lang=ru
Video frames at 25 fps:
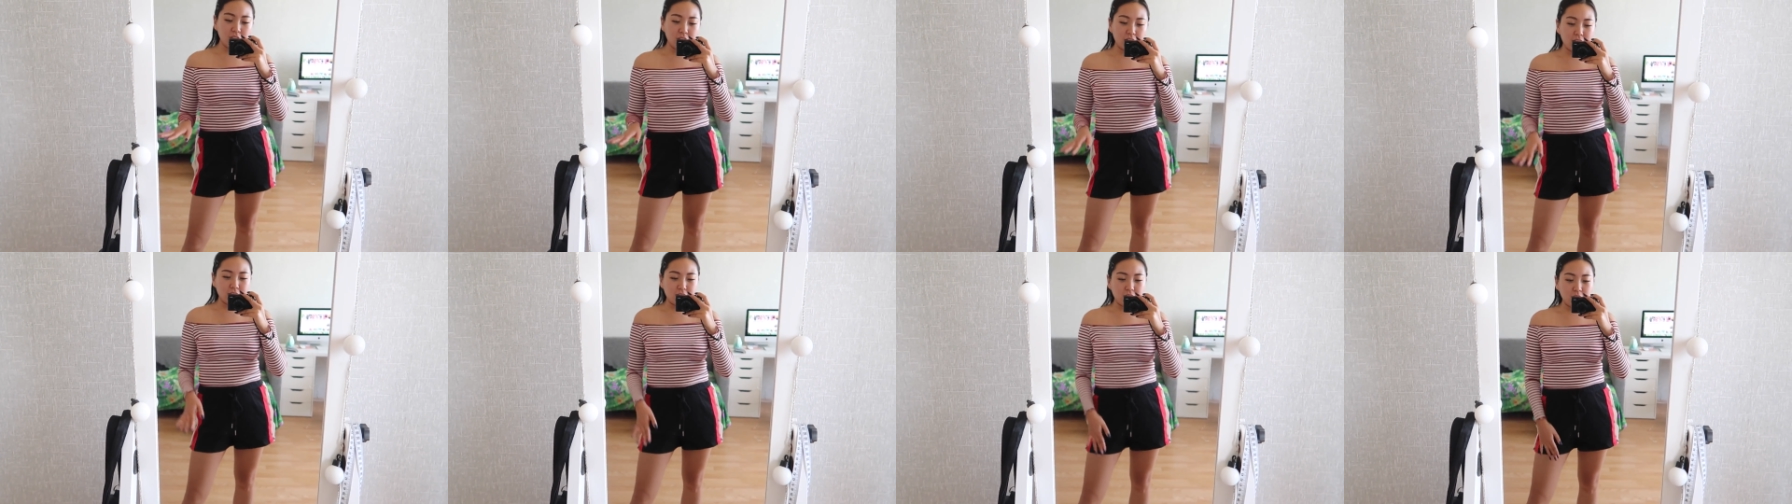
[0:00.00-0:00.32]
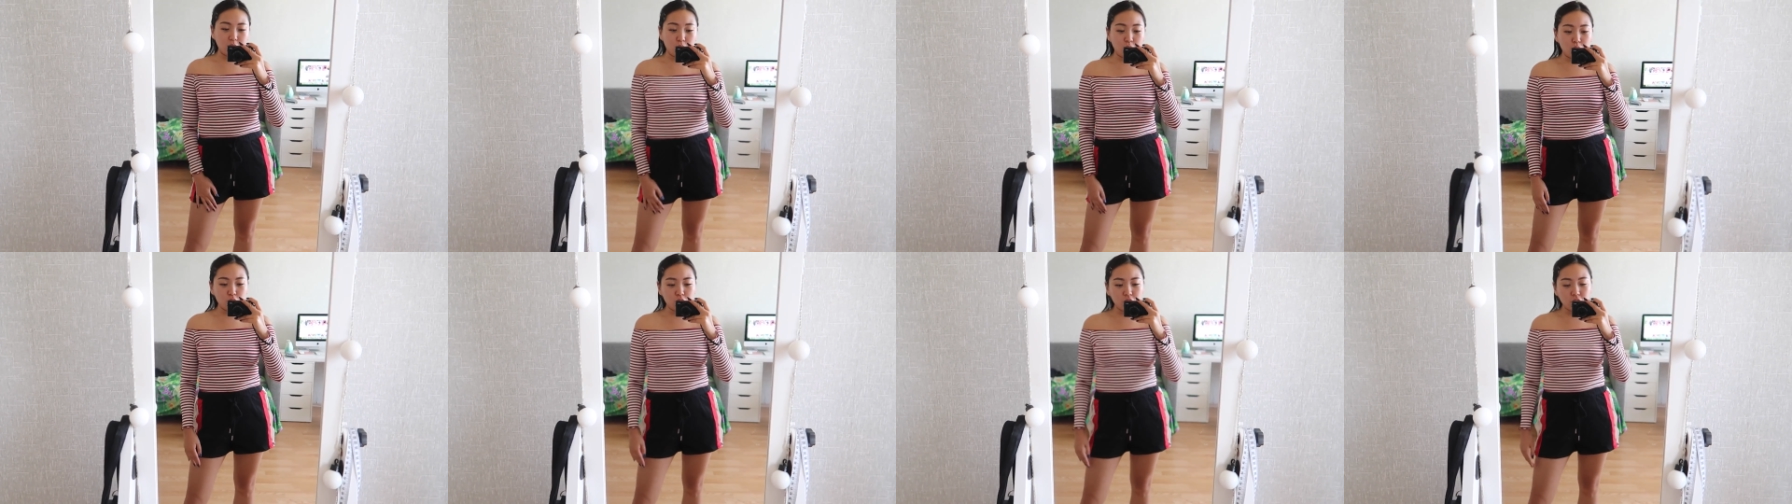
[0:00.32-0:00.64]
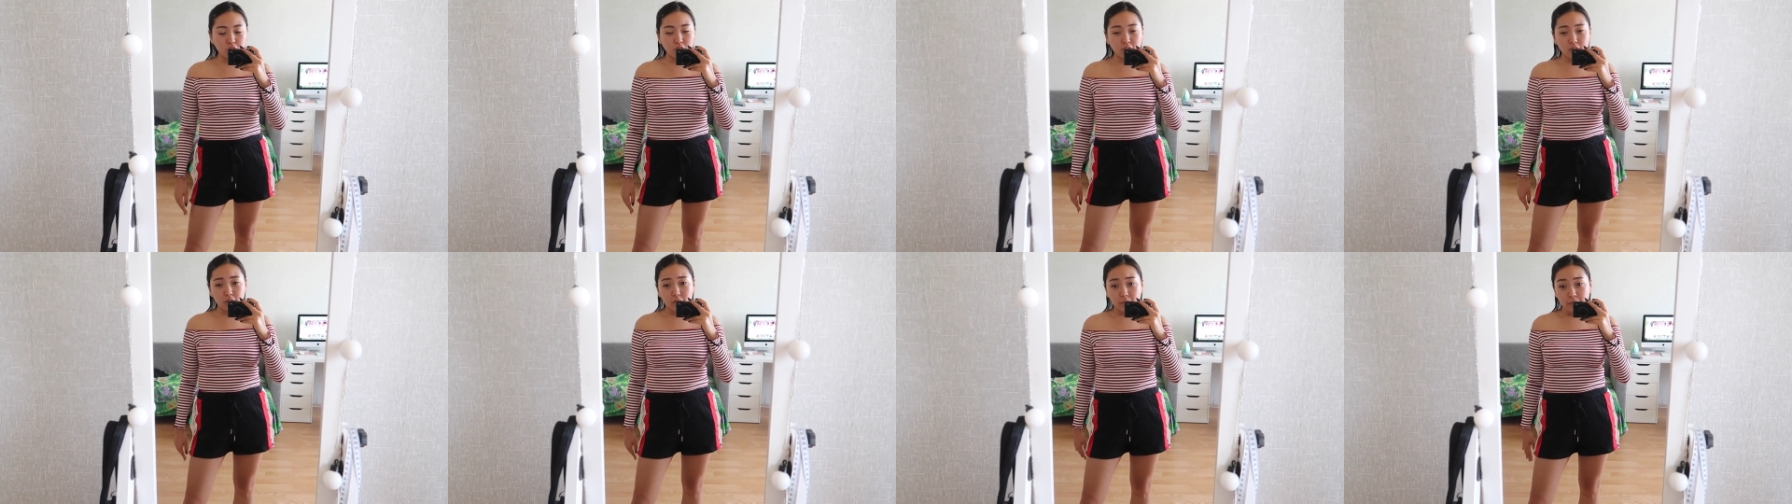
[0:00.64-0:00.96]
такие
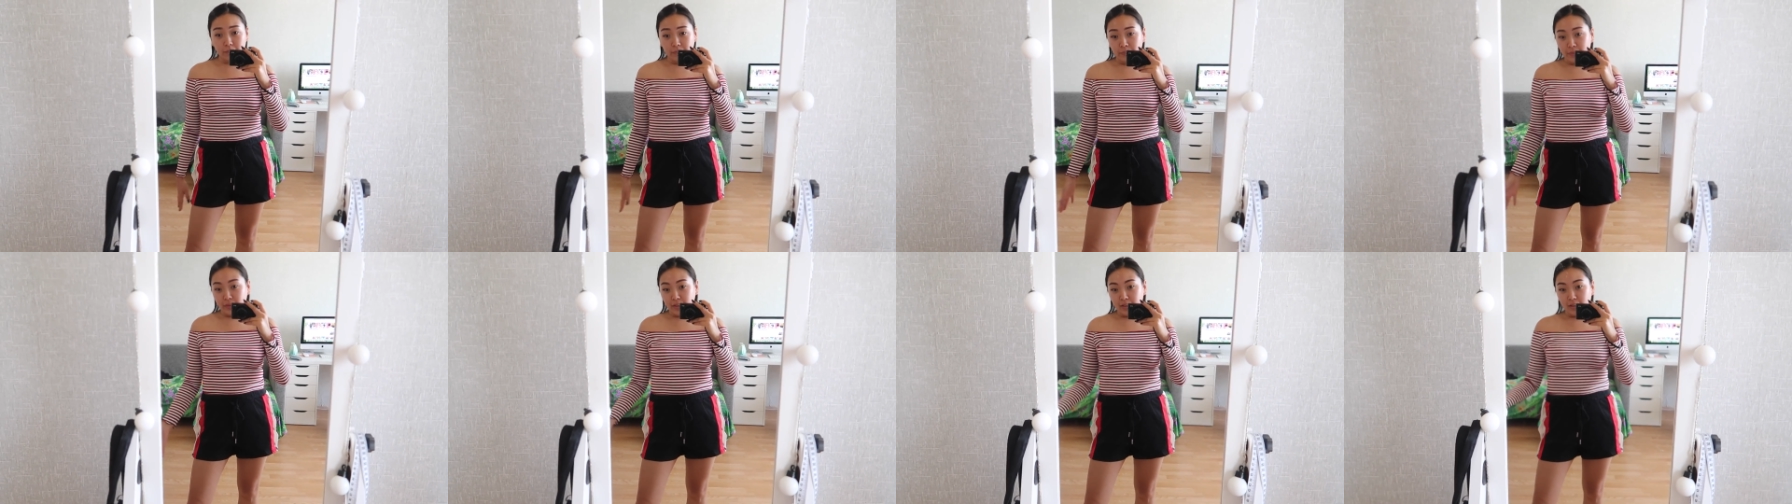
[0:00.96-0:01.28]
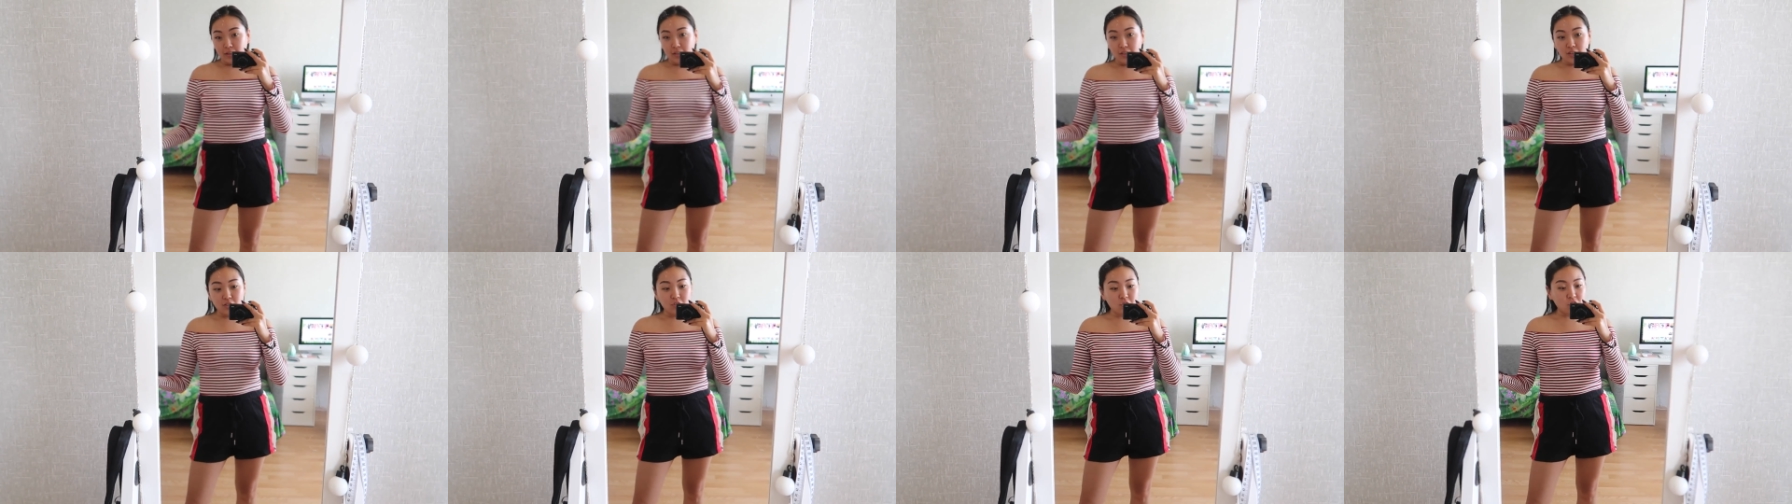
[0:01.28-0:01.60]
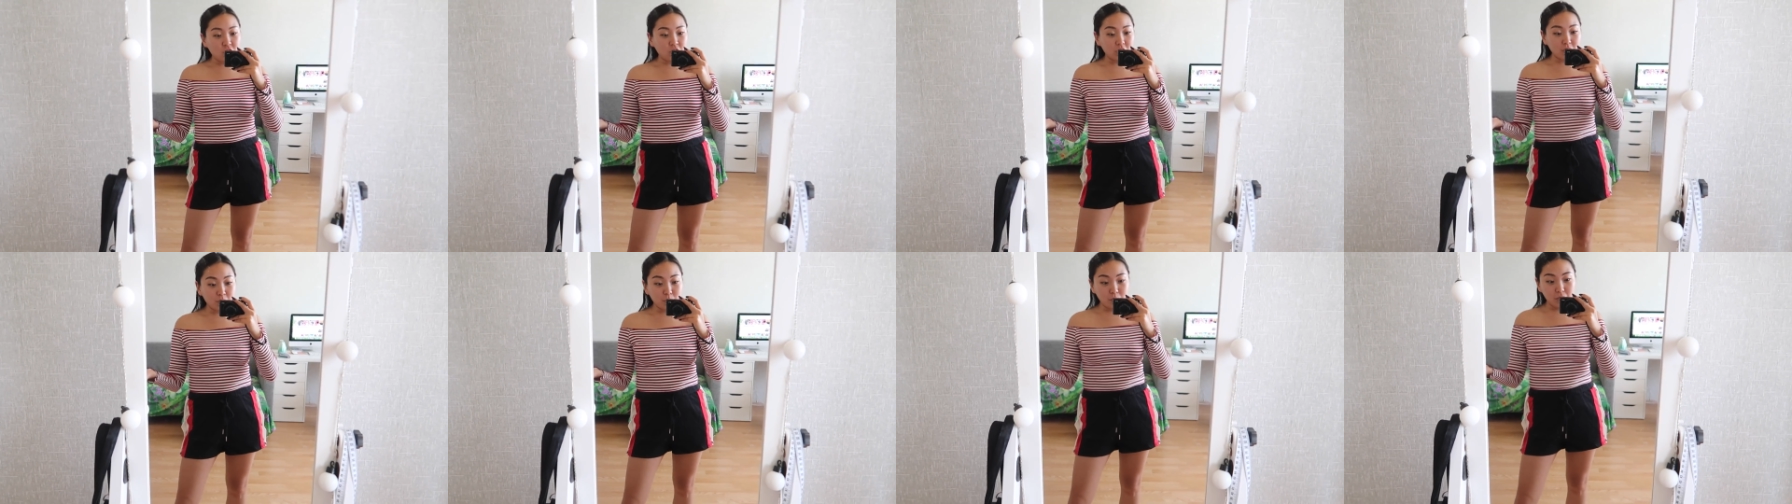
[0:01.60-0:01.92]
зауженные, и
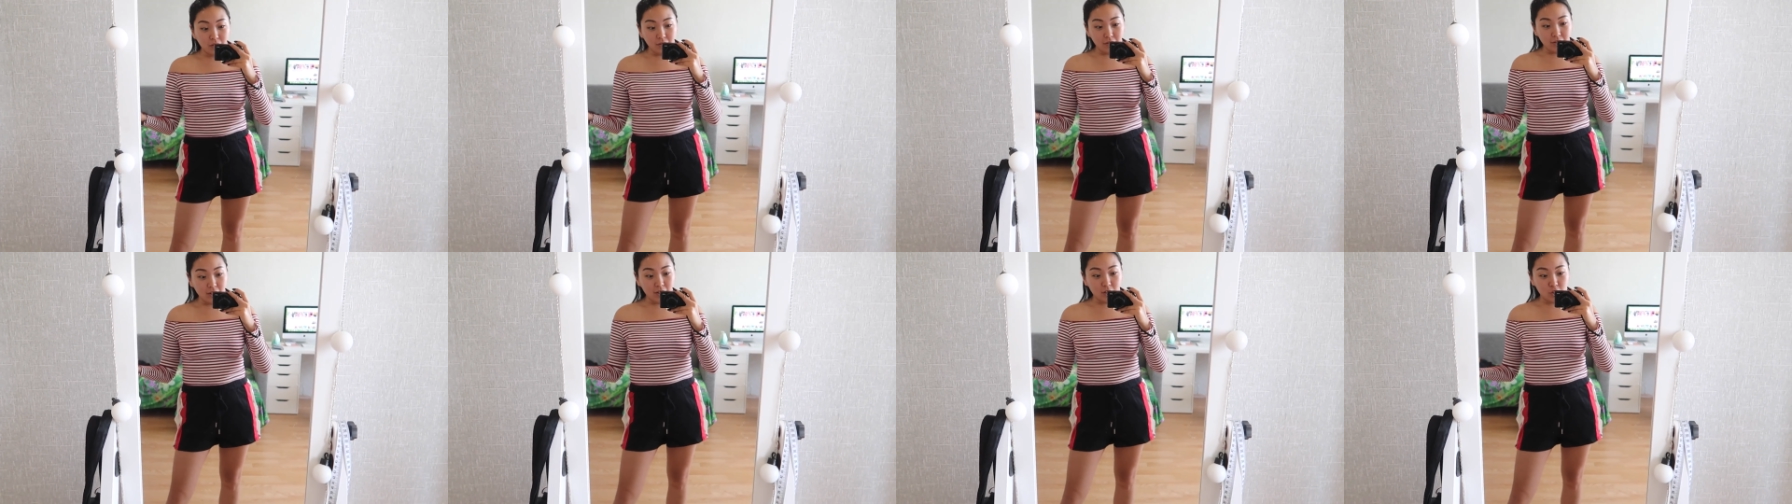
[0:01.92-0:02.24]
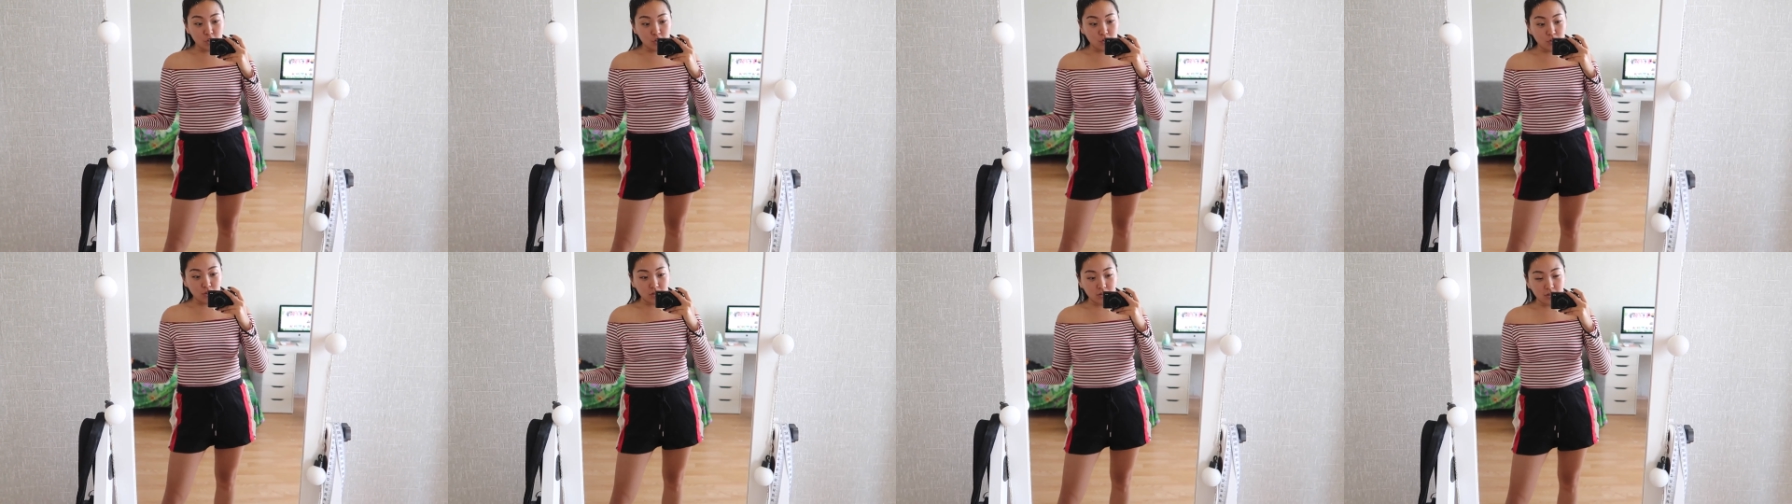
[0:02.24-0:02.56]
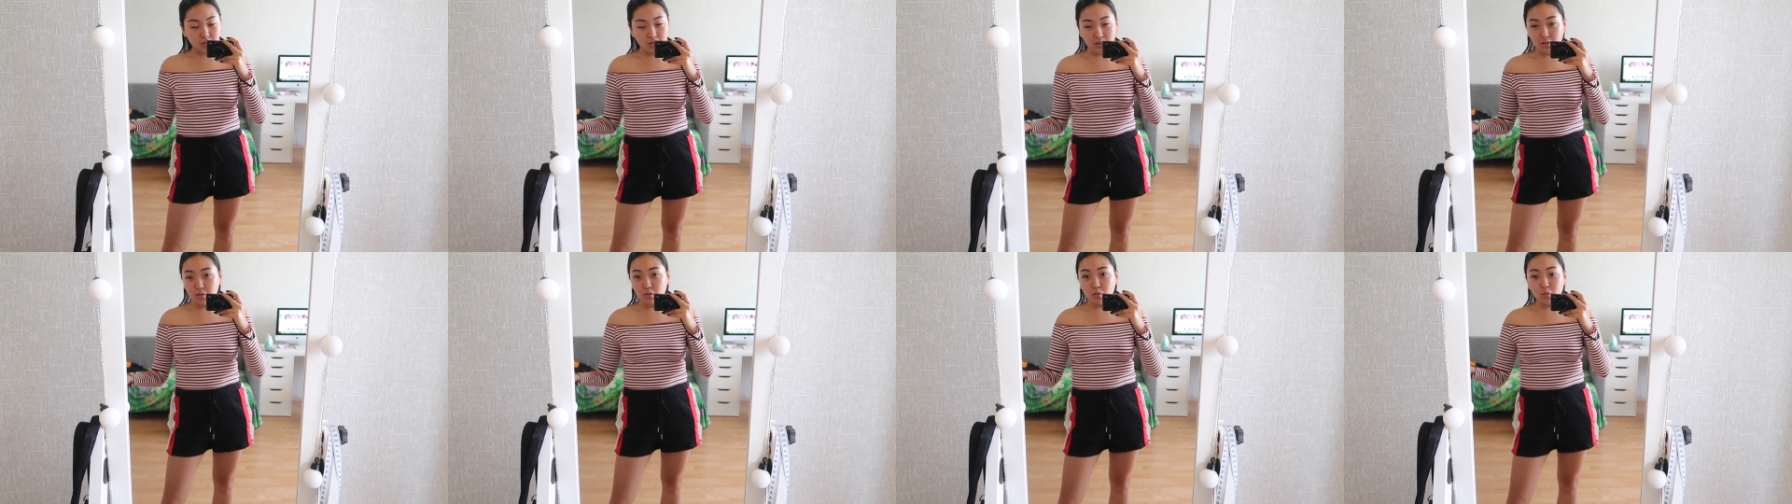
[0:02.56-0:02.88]
сейчас появились
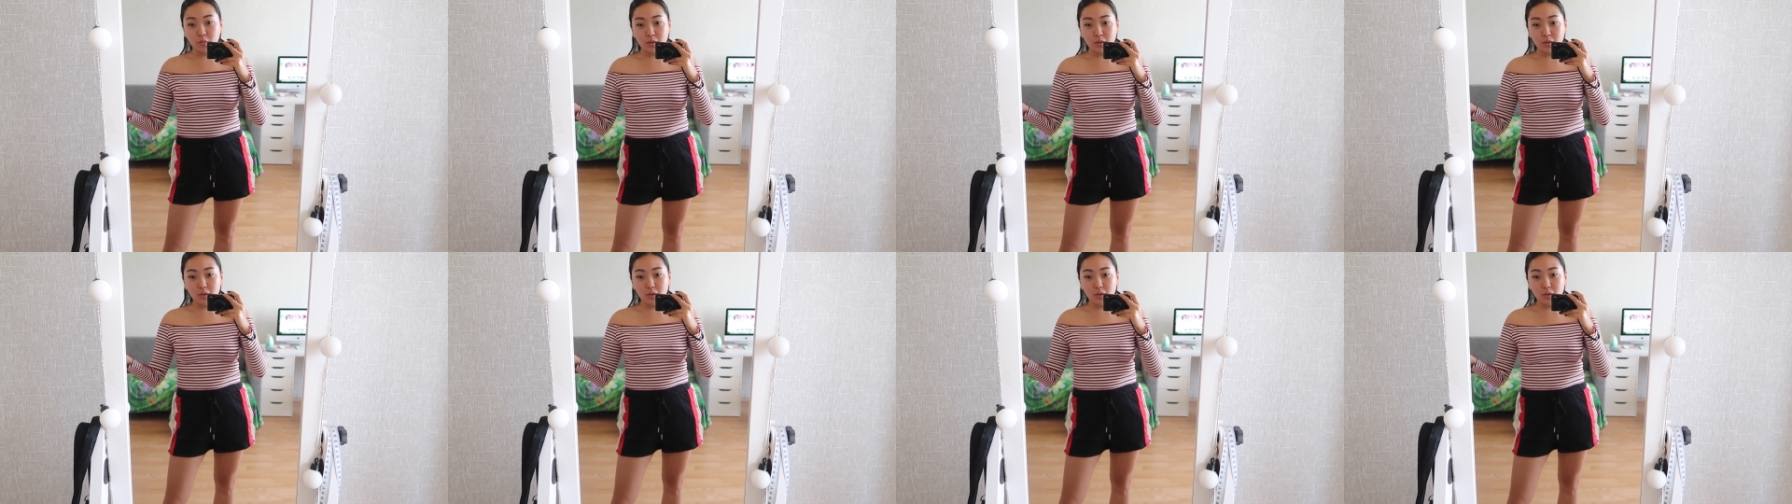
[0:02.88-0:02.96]
шорты.